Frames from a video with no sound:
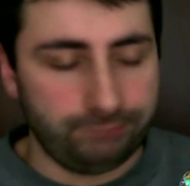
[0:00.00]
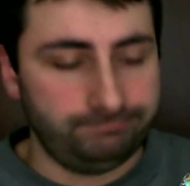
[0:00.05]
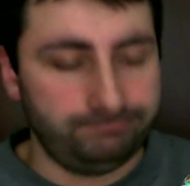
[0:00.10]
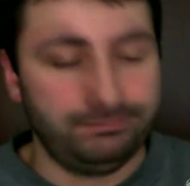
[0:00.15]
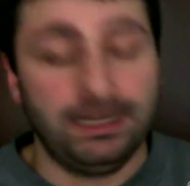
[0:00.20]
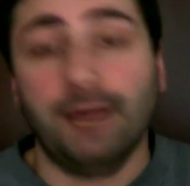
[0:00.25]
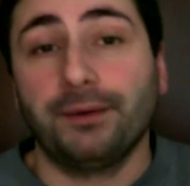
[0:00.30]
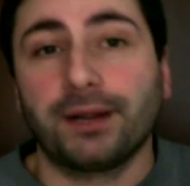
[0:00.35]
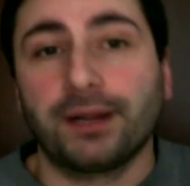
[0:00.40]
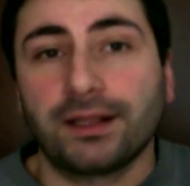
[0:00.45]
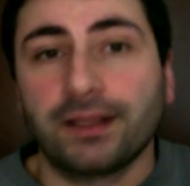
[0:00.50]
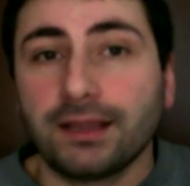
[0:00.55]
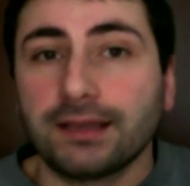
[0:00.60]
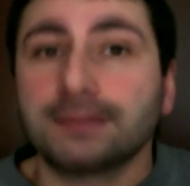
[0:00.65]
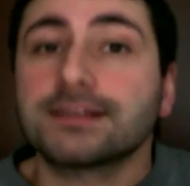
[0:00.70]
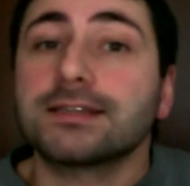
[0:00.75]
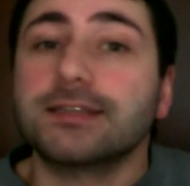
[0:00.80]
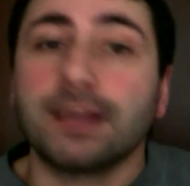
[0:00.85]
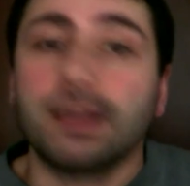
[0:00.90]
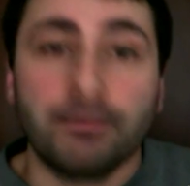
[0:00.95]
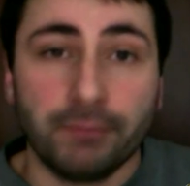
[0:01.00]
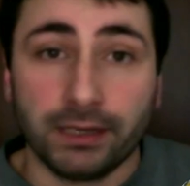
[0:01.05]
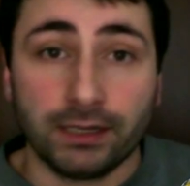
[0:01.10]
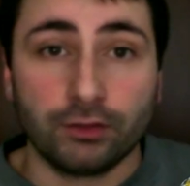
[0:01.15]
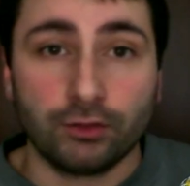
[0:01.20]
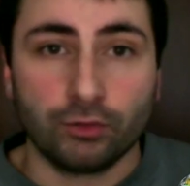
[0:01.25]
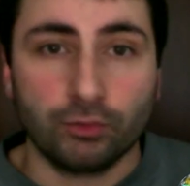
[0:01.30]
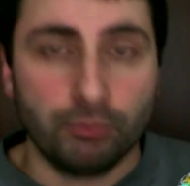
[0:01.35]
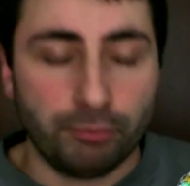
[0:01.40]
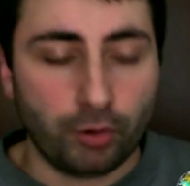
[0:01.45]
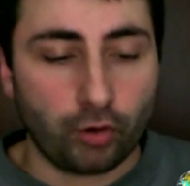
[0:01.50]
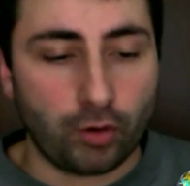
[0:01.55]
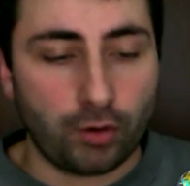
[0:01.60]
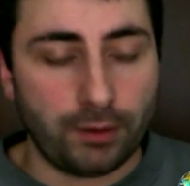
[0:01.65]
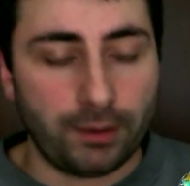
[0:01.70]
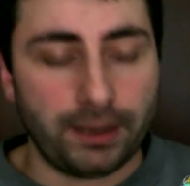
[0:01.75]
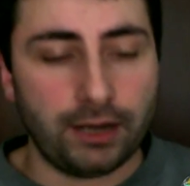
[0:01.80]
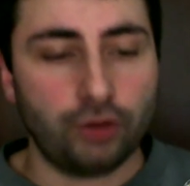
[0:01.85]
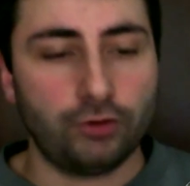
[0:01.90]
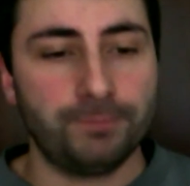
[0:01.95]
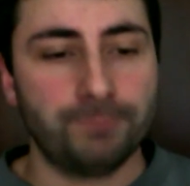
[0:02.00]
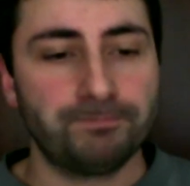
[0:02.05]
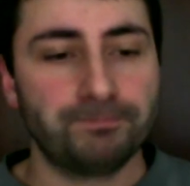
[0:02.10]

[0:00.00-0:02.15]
La verdad, se han venido un poco abajo.